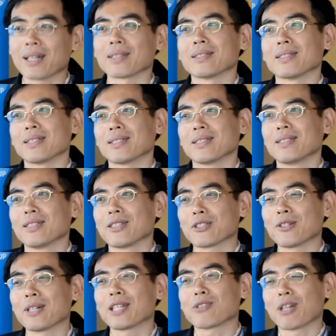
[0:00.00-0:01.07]
มาก ๆ เลย
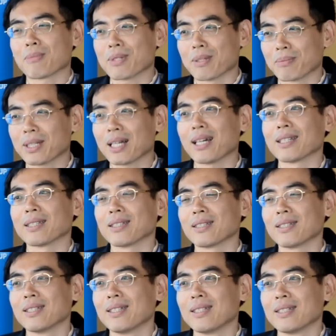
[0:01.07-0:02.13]
ก็ต้องให้ความสำคัญ